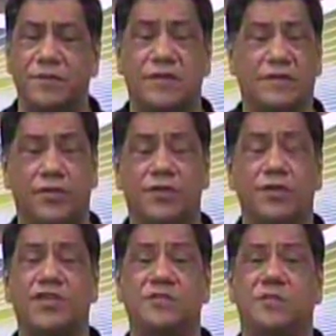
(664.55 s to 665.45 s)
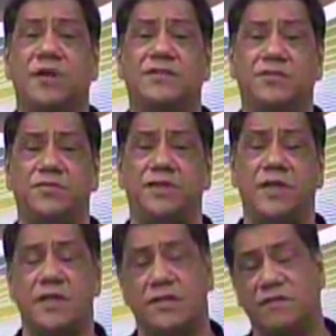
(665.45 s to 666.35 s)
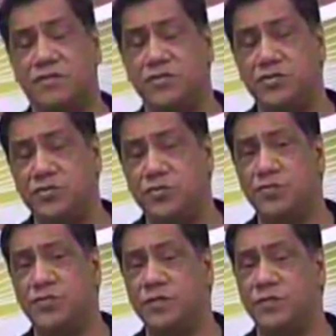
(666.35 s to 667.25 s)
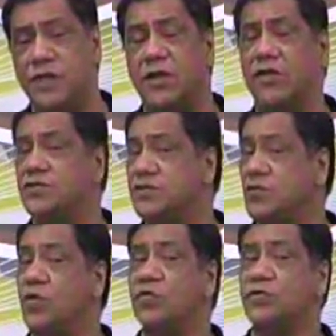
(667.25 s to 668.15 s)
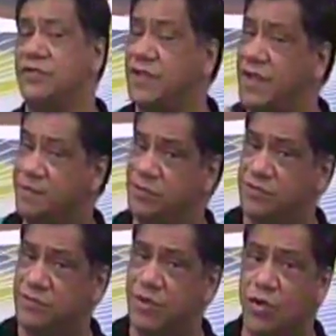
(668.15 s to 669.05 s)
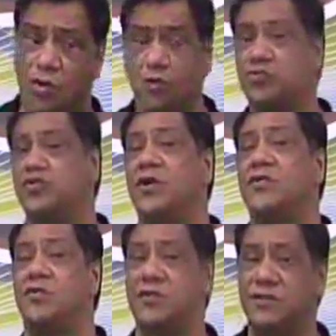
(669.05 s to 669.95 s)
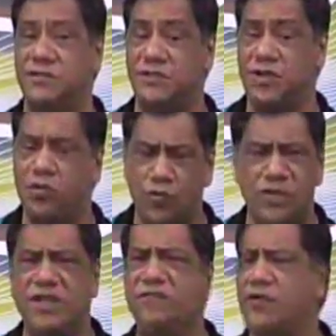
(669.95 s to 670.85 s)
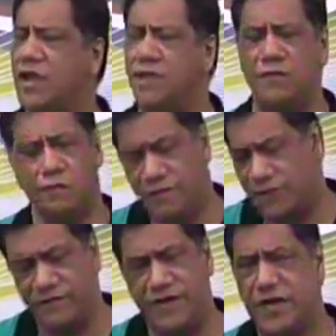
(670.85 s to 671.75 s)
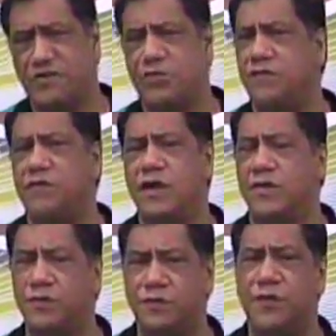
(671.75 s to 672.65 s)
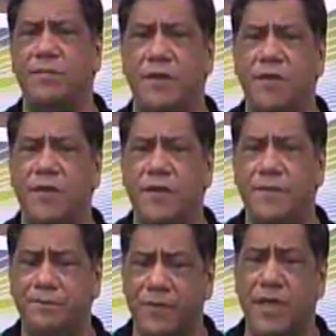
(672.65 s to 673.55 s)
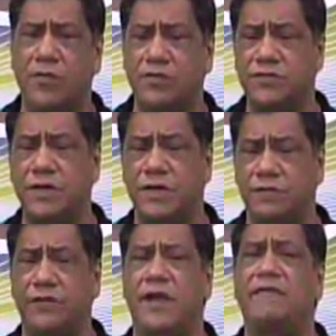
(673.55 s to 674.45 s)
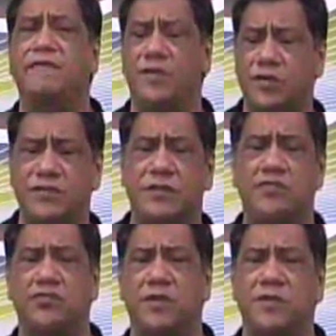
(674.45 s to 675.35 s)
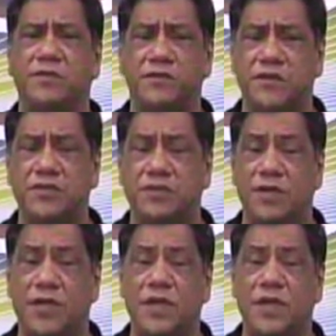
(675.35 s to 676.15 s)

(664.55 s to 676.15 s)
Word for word: Está faltando isso para o Brasil. Talvez o Tite consiga mudar a lógica, são outros tempos, outros jogadores. O nível caiu, vamos falar a verdade, o nível caiu do futebol. Né? Hoje é, é a força, é condicionamento físico.